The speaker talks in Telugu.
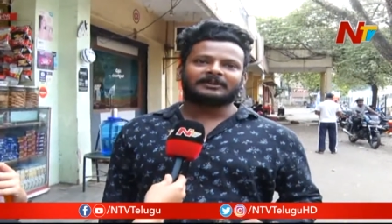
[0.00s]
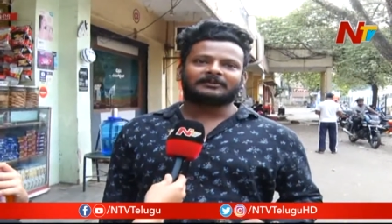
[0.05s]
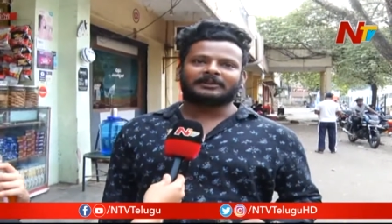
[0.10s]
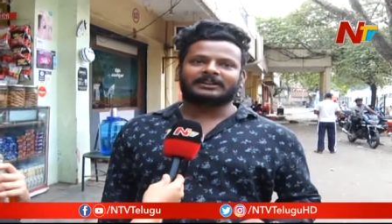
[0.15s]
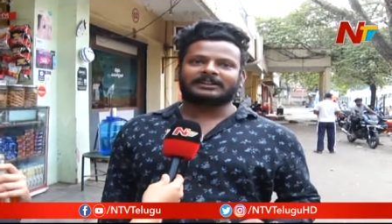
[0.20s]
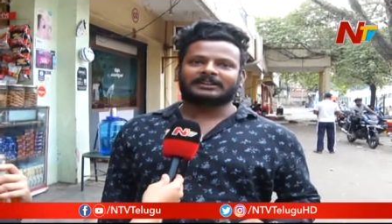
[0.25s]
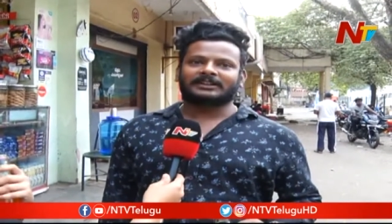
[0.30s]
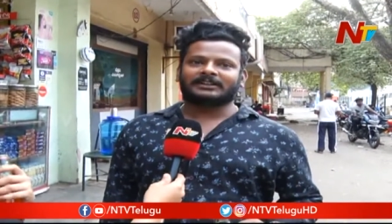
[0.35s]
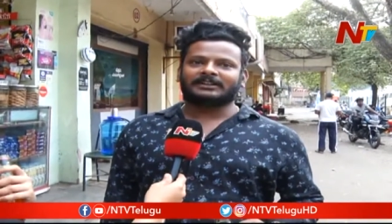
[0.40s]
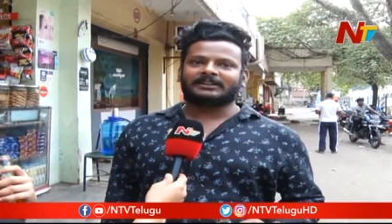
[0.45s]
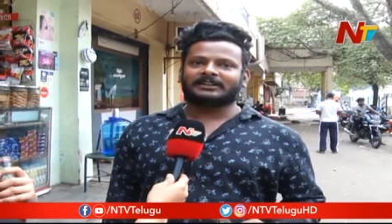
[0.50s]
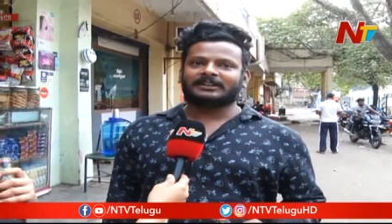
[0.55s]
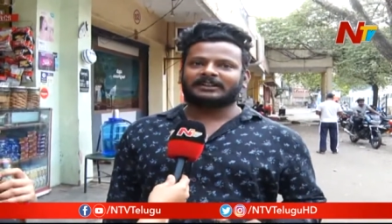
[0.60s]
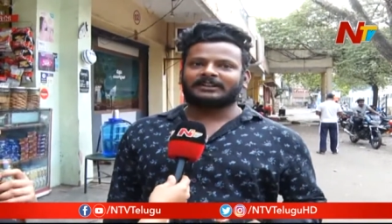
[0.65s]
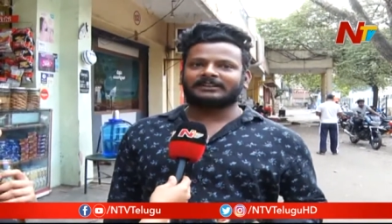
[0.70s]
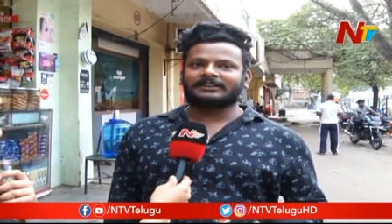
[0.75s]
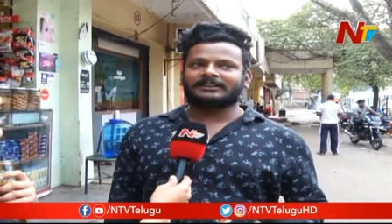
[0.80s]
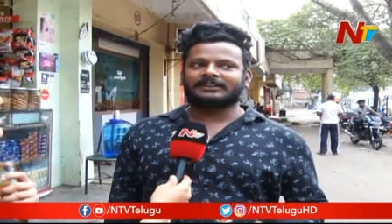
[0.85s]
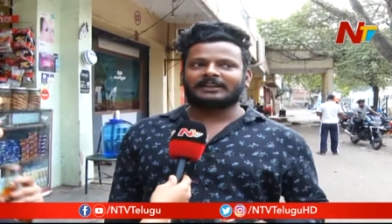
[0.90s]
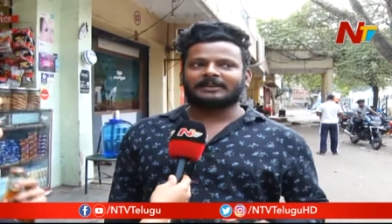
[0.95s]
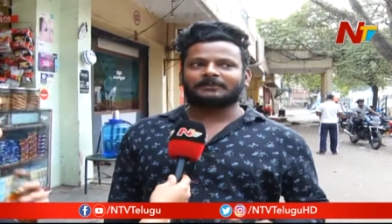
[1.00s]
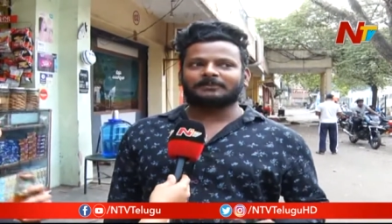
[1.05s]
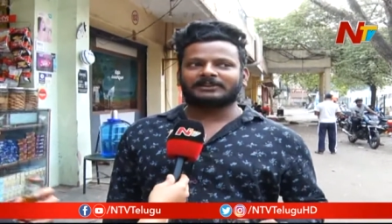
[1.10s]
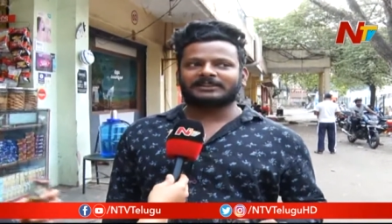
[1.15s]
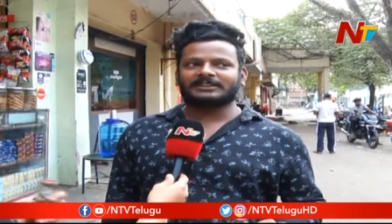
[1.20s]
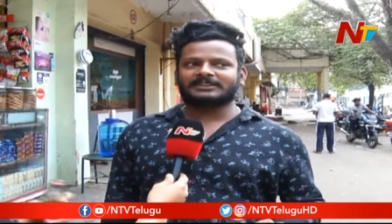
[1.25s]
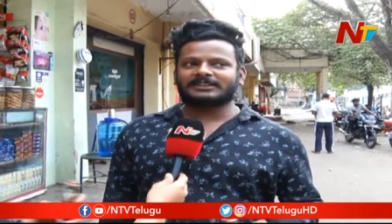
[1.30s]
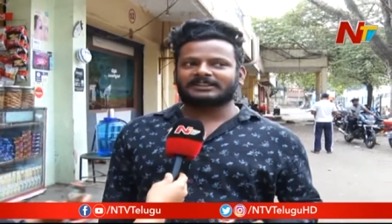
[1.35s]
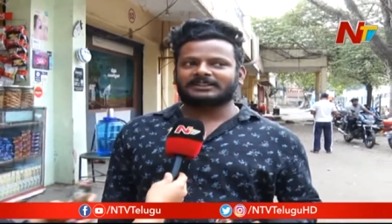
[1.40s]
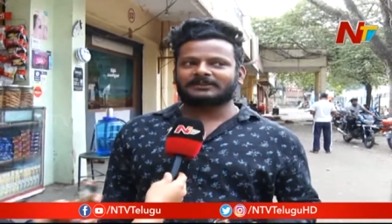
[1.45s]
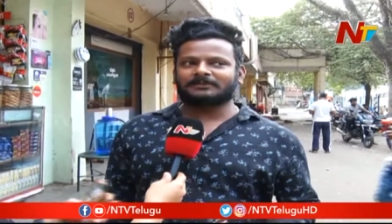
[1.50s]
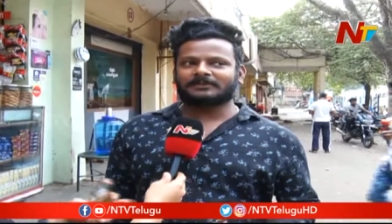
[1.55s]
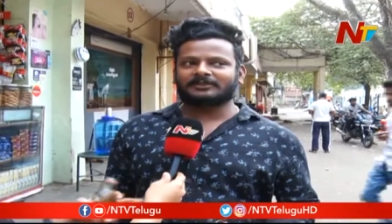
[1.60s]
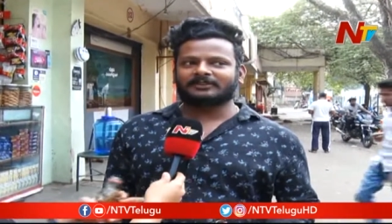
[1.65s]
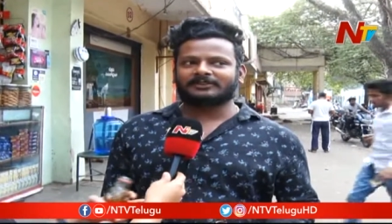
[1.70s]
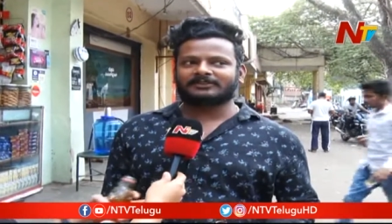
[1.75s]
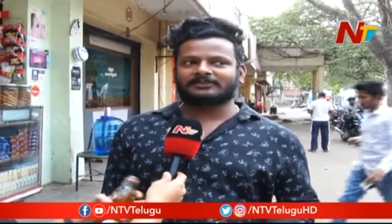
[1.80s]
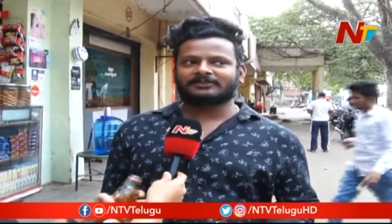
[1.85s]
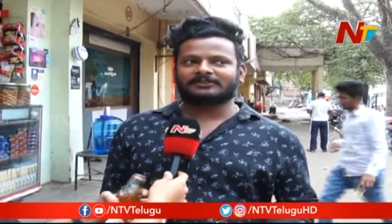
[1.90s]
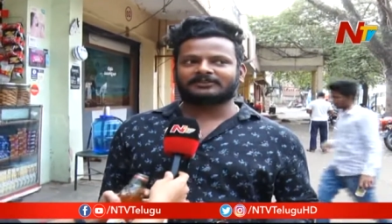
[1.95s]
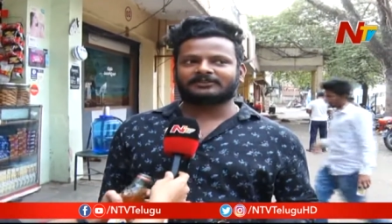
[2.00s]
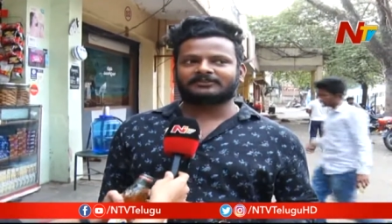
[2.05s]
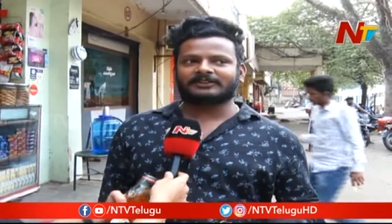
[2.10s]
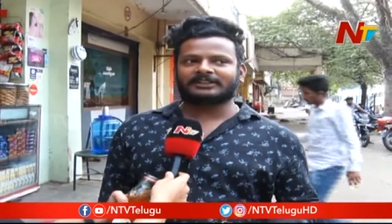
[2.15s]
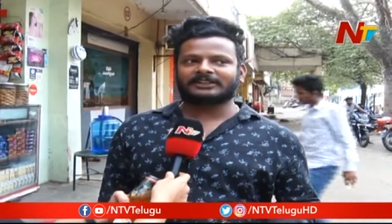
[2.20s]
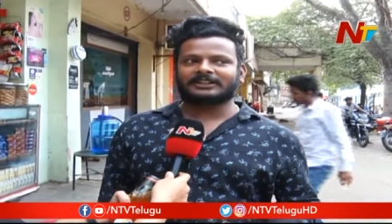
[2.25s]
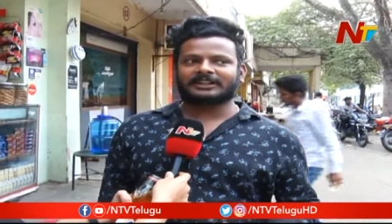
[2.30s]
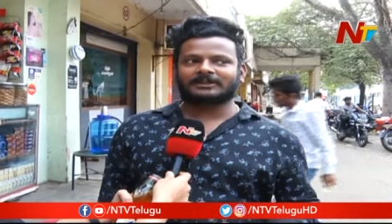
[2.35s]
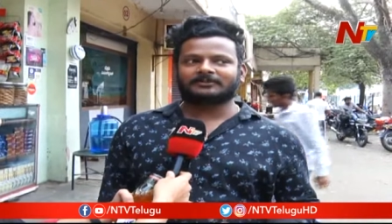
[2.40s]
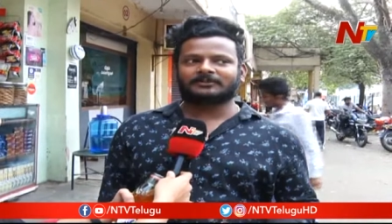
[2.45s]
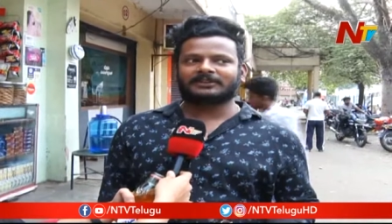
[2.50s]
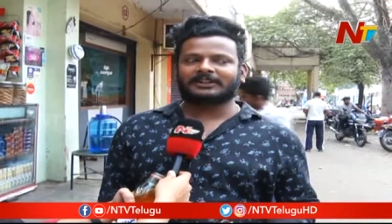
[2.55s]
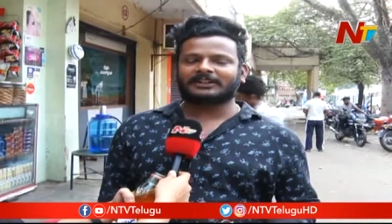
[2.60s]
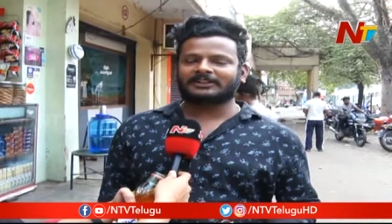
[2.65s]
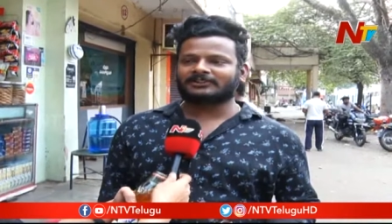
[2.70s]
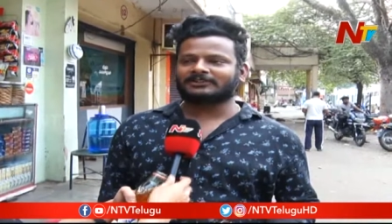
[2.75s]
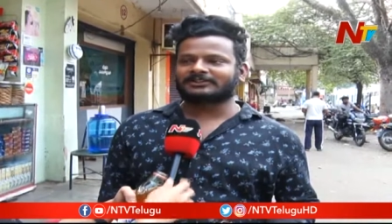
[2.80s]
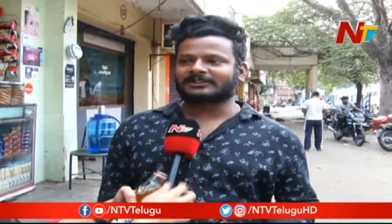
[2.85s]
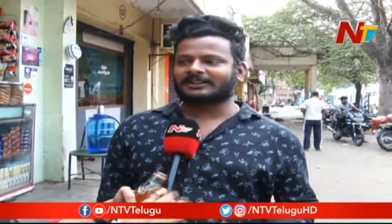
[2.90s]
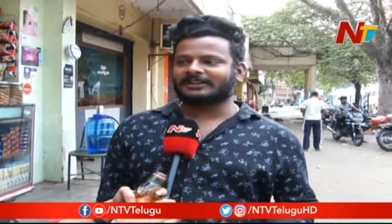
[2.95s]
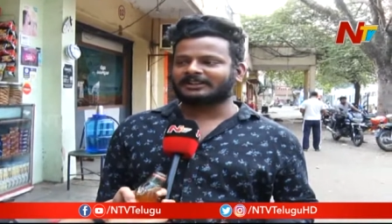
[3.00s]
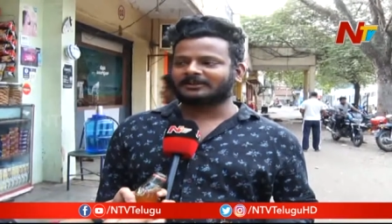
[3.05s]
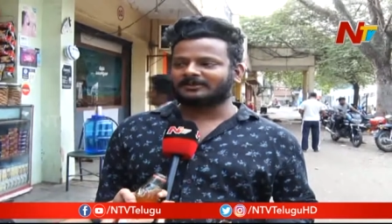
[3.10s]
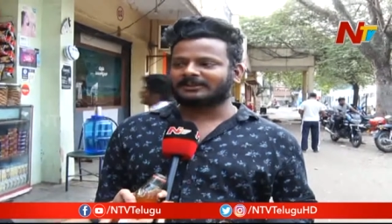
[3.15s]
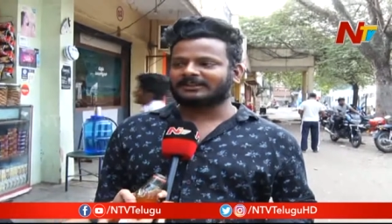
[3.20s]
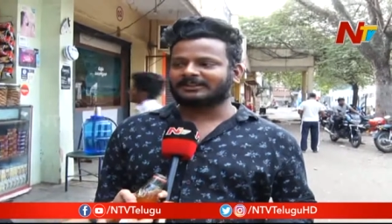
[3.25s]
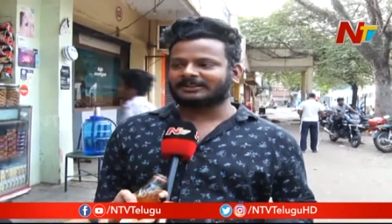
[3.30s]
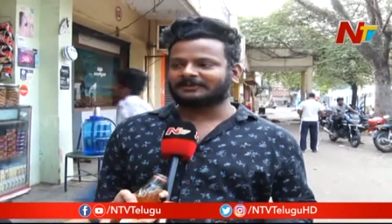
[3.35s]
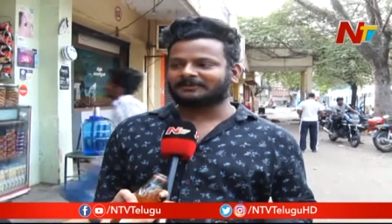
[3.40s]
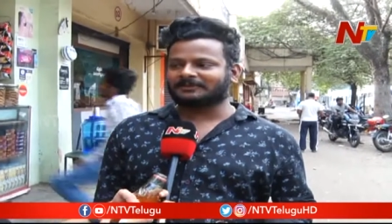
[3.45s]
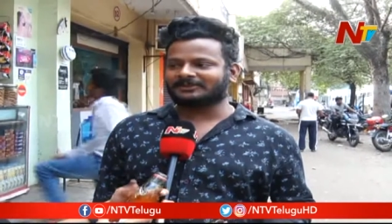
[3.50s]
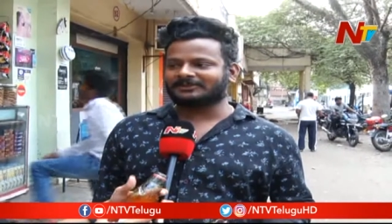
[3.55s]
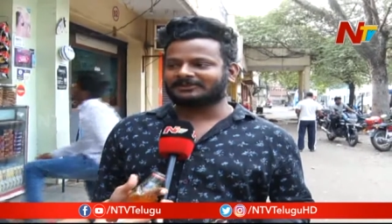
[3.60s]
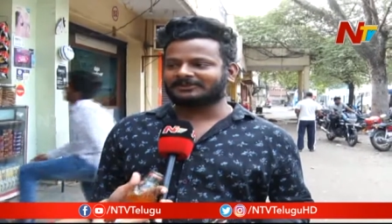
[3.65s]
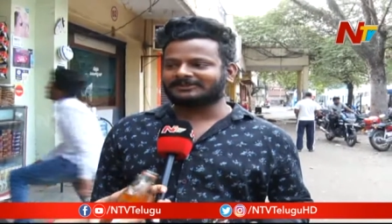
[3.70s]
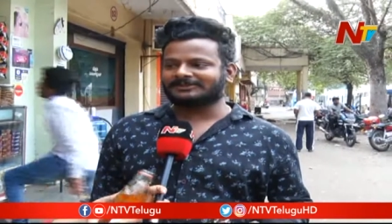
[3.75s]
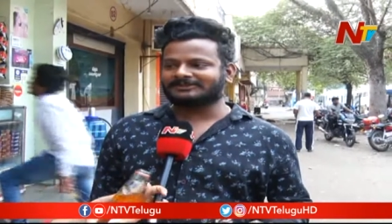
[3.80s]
బట్ కానీ అప్పటి నుంచి ఇప్పటి వరకు వెతికేప్పుడు ఎక్కడ చిక్కడ బట్ ఇప్పుడు